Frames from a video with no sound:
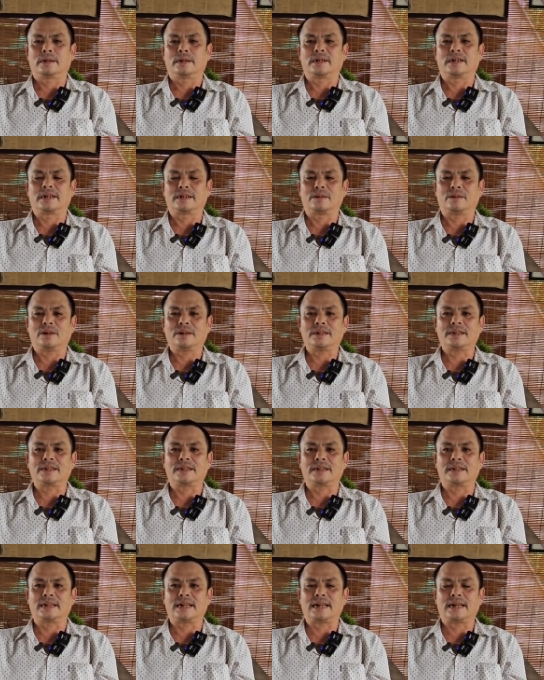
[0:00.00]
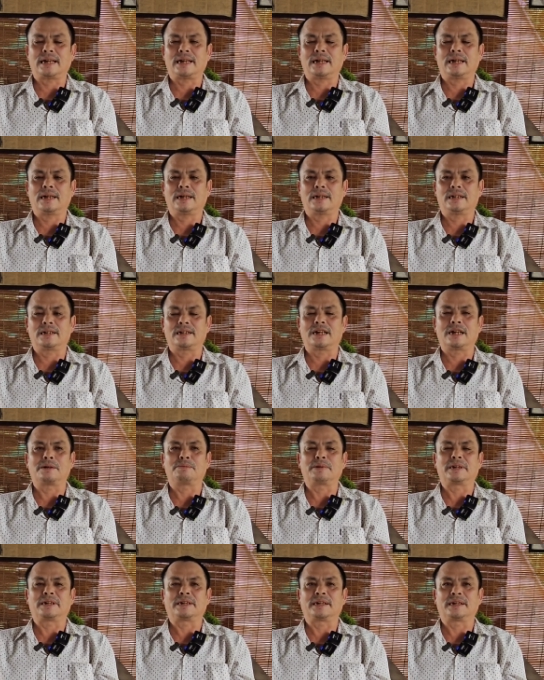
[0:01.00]
à, người đó thì đã
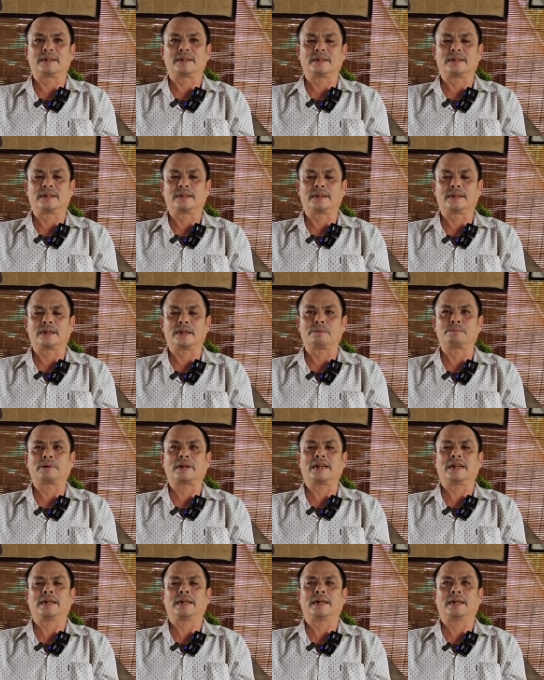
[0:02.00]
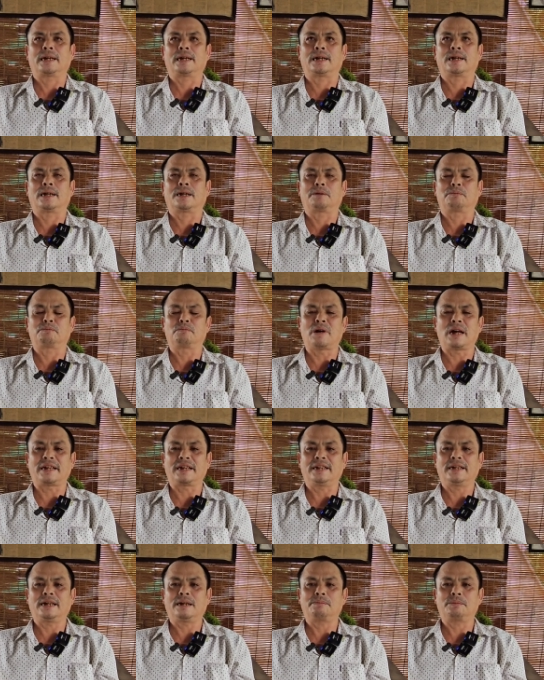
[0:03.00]
rời mình năm nay là
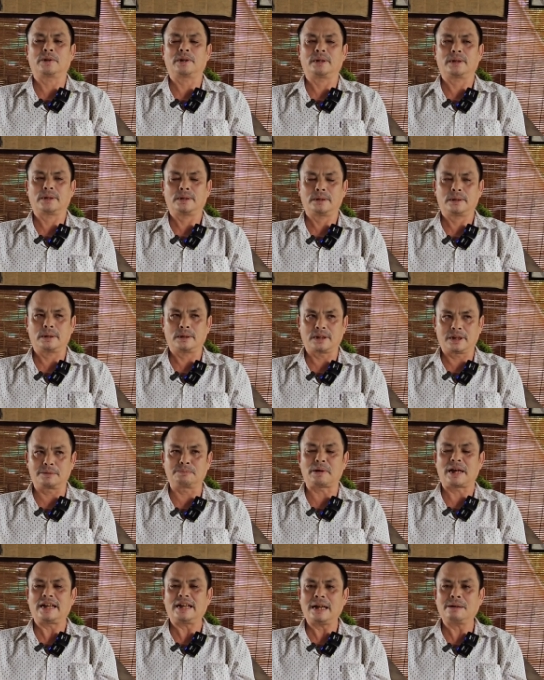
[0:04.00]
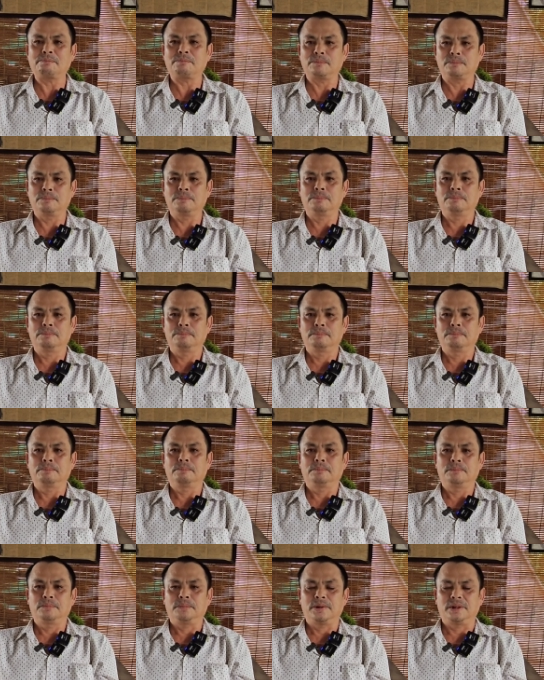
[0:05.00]
75 rồi gần à. 75 7
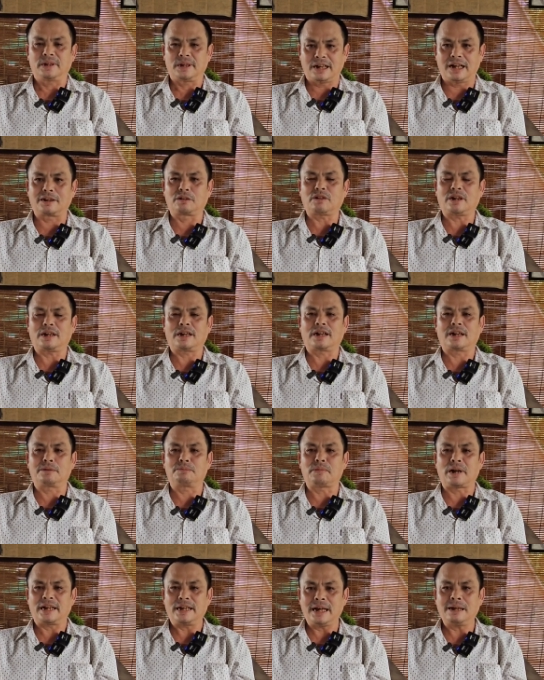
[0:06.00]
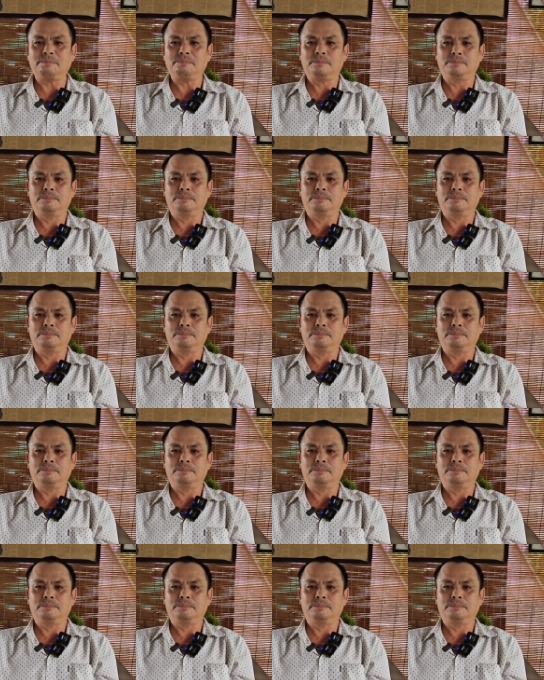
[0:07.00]
năm rồi ha gần gọi là gần 7 năm